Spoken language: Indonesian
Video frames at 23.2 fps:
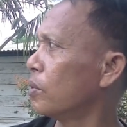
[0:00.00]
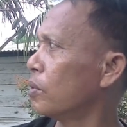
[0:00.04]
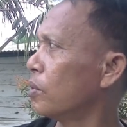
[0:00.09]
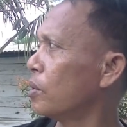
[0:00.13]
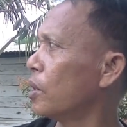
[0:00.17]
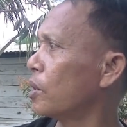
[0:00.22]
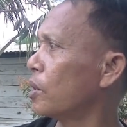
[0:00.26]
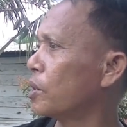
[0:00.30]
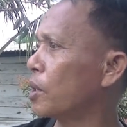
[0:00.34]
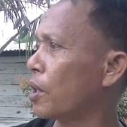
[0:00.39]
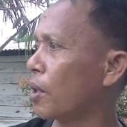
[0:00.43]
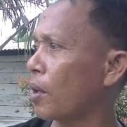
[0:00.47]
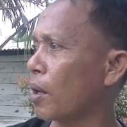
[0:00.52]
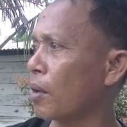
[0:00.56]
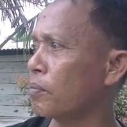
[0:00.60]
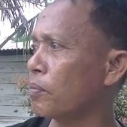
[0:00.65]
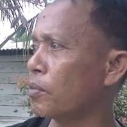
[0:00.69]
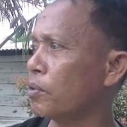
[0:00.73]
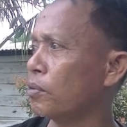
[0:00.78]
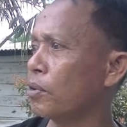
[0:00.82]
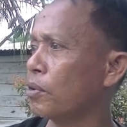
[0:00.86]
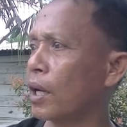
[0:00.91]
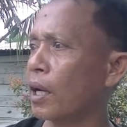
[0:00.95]
dia siram
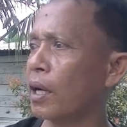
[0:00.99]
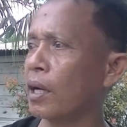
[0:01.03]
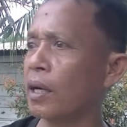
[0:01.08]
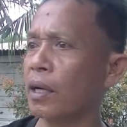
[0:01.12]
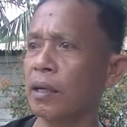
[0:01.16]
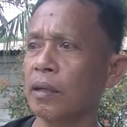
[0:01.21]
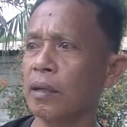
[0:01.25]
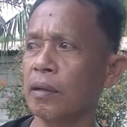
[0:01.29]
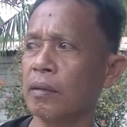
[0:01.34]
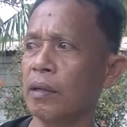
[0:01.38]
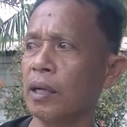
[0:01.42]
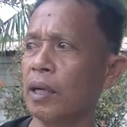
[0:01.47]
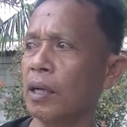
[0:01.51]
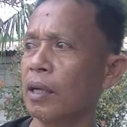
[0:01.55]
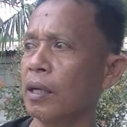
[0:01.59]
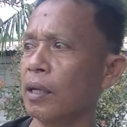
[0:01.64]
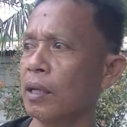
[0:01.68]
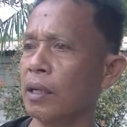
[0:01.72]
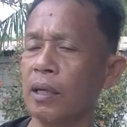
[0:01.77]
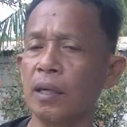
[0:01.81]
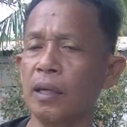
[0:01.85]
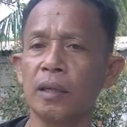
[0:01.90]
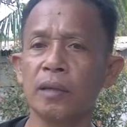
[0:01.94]
juga
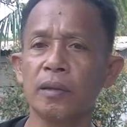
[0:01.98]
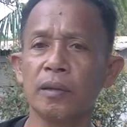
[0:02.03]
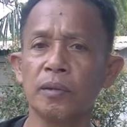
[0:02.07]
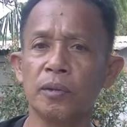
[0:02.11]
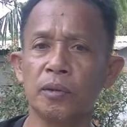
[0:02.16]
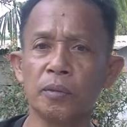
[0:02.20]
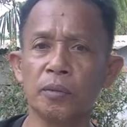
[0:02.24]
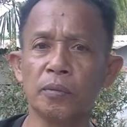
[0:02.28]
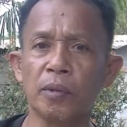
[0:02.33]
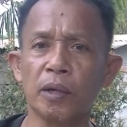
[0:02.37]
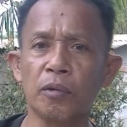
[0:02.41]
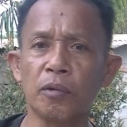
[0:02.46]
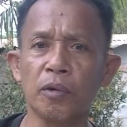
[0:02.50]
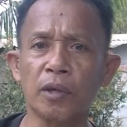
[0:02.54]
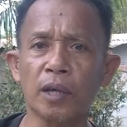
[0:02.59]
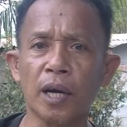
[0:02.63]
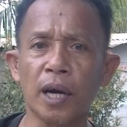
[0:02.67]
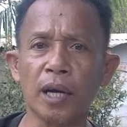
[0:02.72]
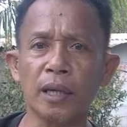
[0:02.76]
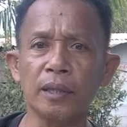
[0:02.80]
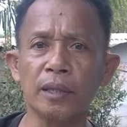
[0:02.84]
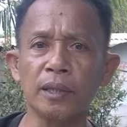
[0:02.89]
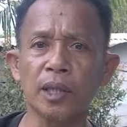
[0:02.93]
cuma dua
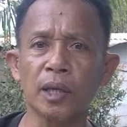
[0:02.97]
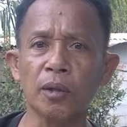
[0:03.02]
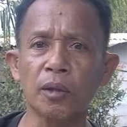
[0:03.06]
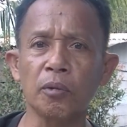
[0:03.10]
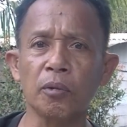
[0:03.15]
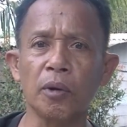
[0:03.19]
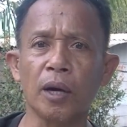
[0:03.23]
kali satu